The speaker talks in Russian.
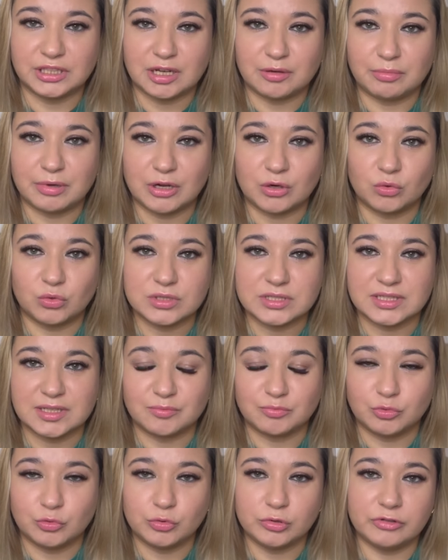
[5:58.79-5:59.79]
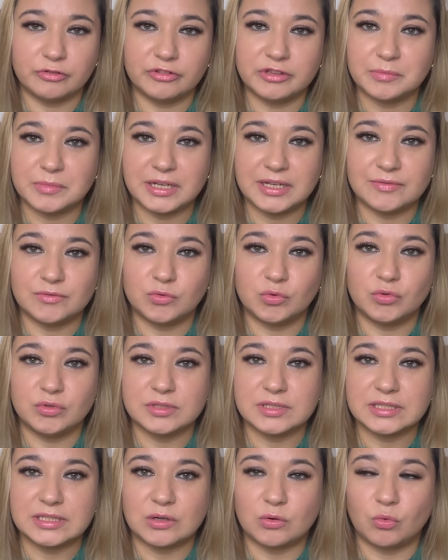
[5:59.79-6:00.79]
наоборот запутывал мои
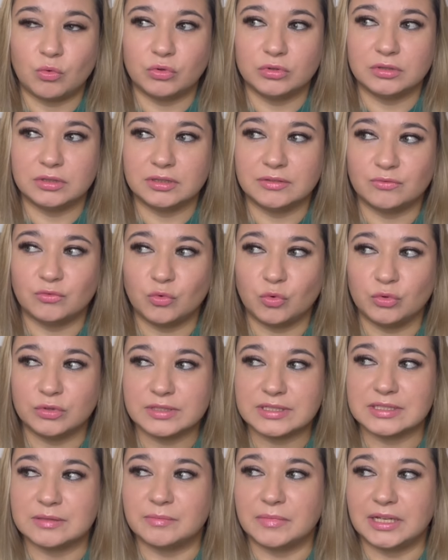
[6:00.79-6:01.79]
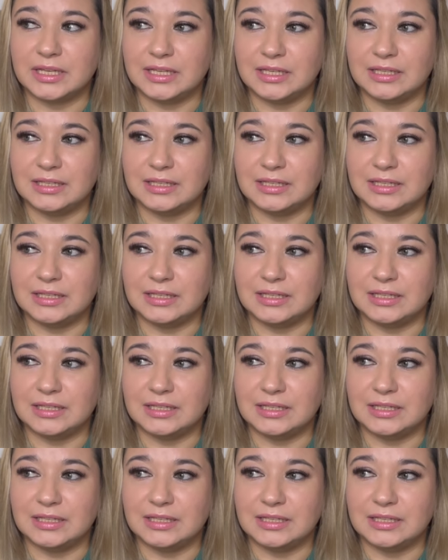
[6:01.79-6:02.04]
волосы, он волосы мои